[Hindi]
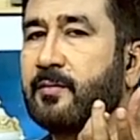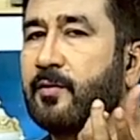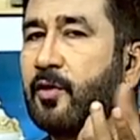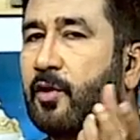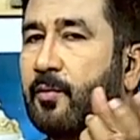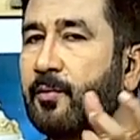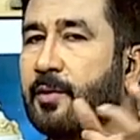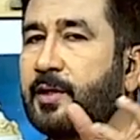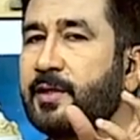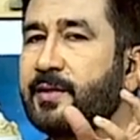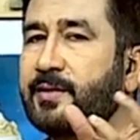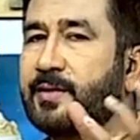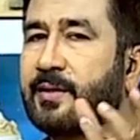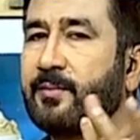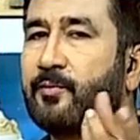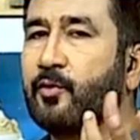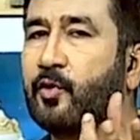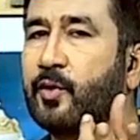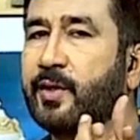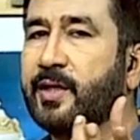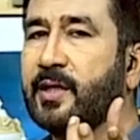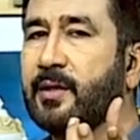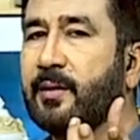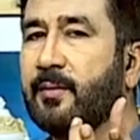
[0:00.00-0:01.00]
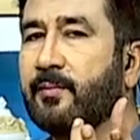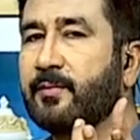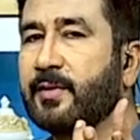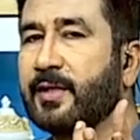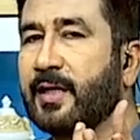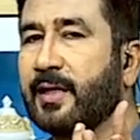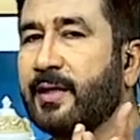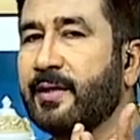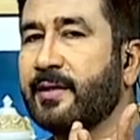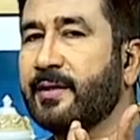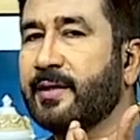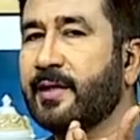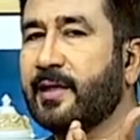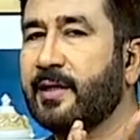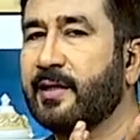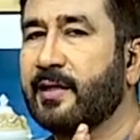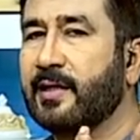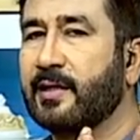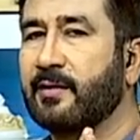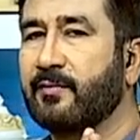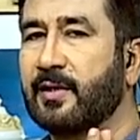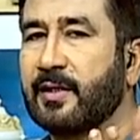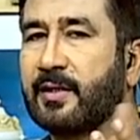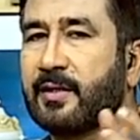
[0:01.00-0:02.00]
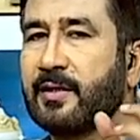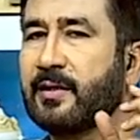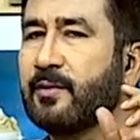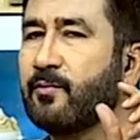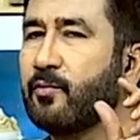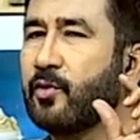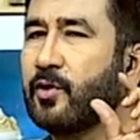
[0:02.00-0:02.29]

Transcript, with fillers: नॉर्मल जैसे बोटियाँ हम सालन के लिए कटवाते हैं ना